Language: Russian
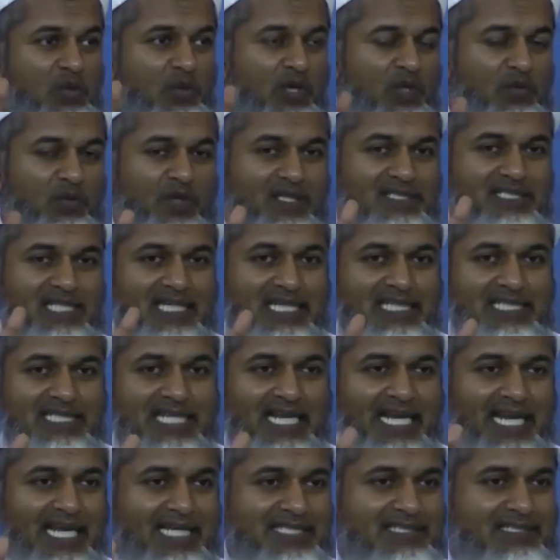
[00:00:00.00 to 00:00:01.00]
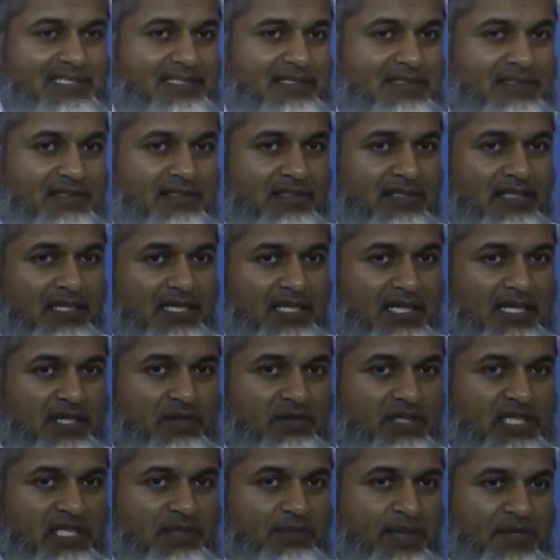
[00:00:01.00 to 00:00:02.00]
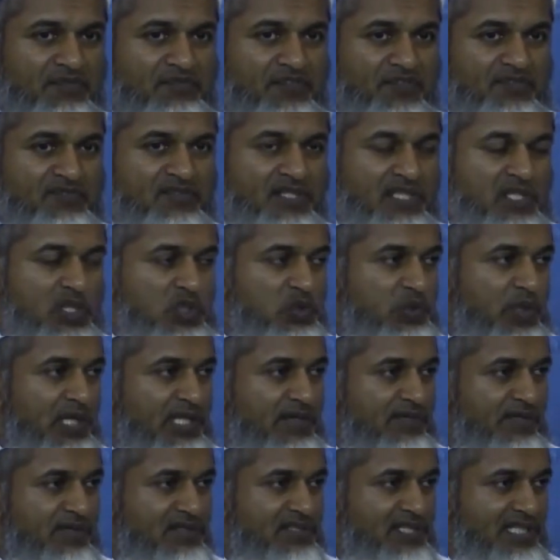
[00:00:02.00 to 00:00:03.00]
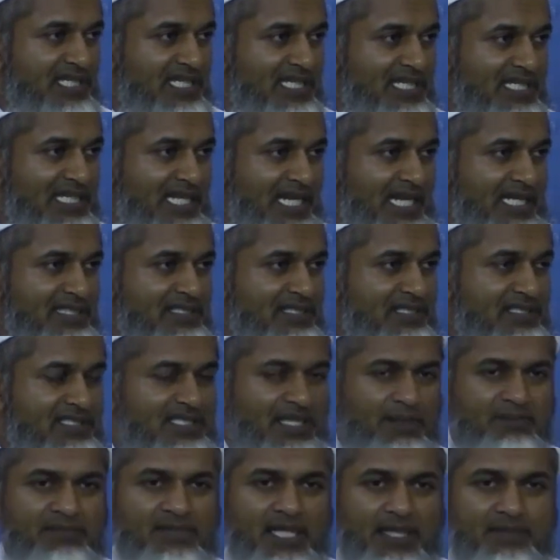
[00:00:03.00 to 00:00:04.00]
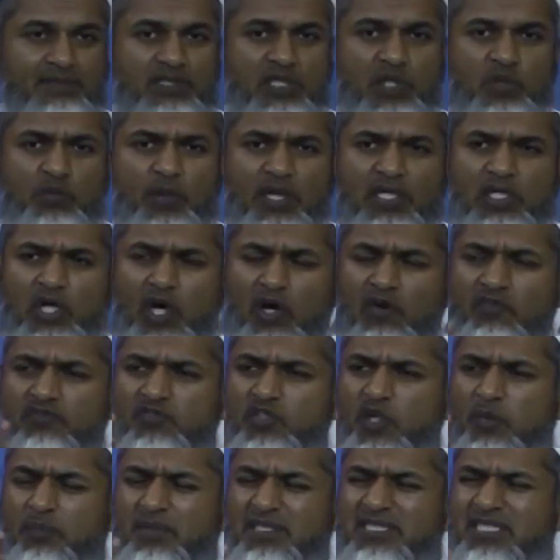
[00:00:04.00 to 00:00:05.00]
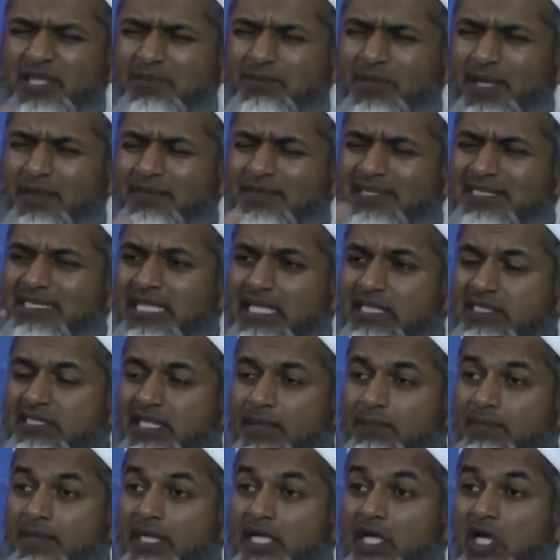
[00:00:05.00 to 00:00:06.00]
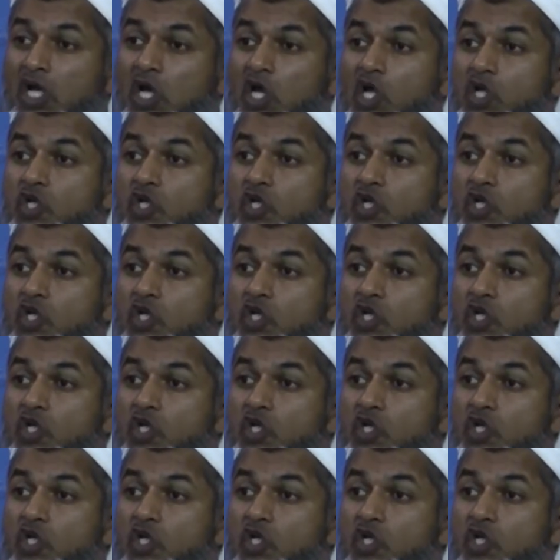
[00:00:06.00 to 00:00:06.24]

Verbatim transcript: еще вот на уроках бывало. Там человек 15-20 сидел, и иной раз он от темы отходил, говорил что-то.